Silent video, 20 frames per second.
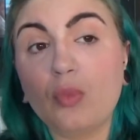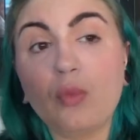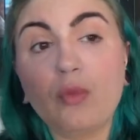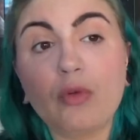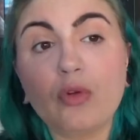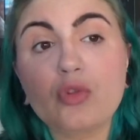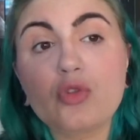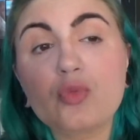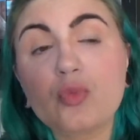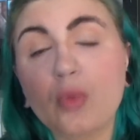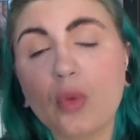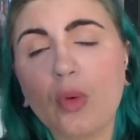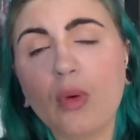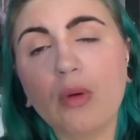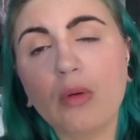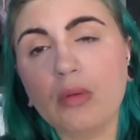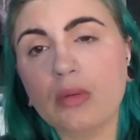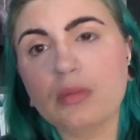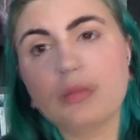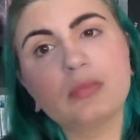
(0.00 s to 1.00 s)

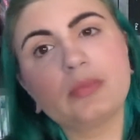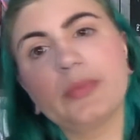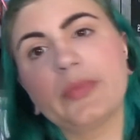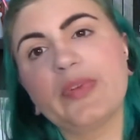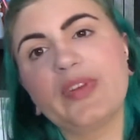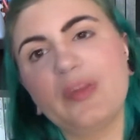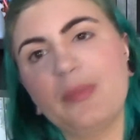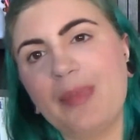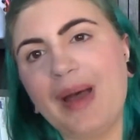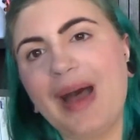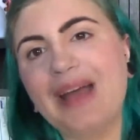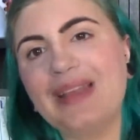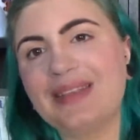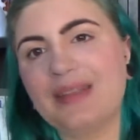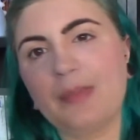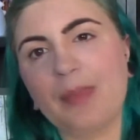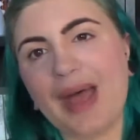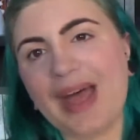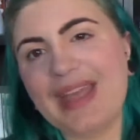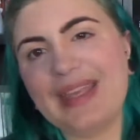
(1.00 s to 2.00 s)
franchement, euh, c'est pas,
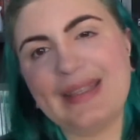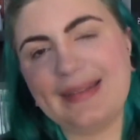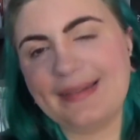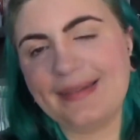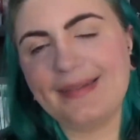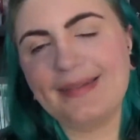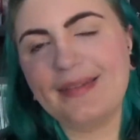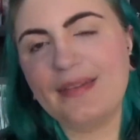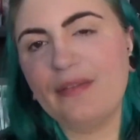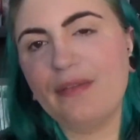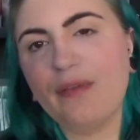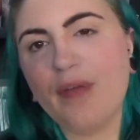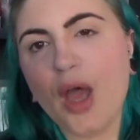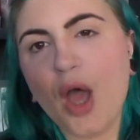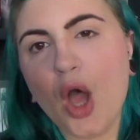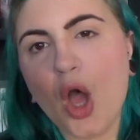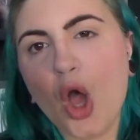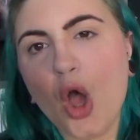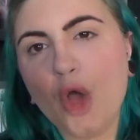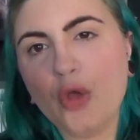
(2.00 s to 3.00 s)
pas excessif
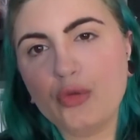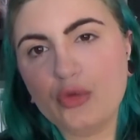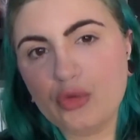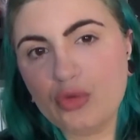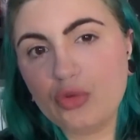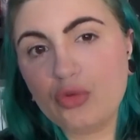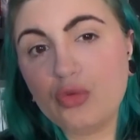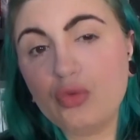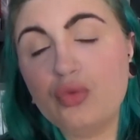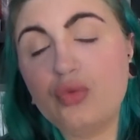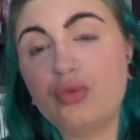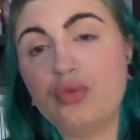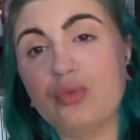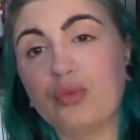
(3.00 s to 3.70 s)
du tout.